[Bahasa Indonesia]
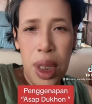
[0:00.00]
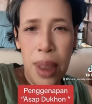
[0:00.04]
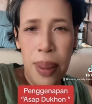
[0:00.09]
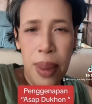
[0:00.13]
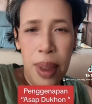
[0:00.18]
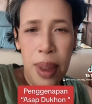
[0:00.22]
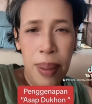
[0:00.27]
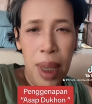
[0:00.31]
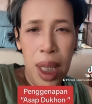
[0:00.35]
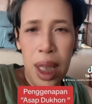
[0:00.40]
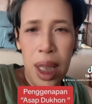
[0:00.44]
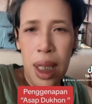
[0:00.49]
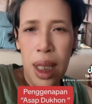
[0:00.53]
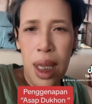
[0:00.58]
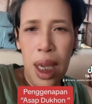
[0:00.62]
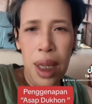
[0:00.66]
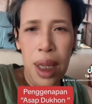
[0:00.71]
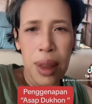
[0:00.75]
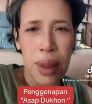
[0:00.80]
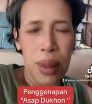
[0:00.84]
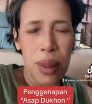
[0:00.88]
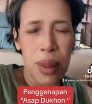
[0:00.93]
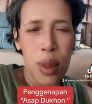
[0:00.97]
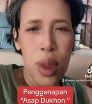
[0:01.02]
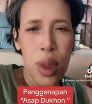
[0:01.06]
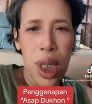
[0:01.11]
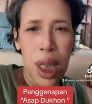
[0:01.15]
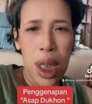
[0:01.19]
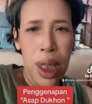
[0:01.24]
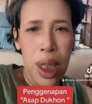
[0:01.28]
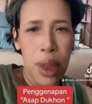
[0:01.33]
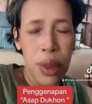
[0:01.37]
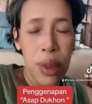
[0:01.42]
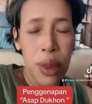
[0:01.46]
mematikan buat
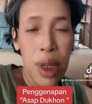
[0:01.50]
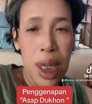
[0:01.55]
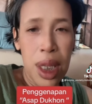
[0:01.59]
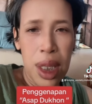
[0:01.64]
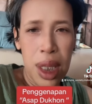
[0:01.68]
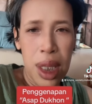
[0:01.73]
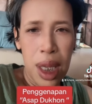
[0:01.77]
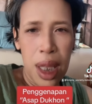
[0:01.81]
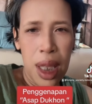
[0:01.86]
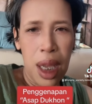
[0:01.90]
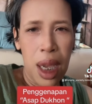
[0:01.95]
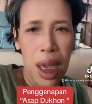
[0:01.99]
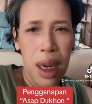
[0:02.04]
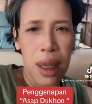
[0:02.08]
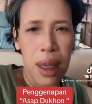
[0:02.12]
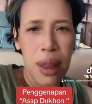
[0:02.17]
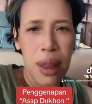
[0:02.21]
lingkungan sekitar.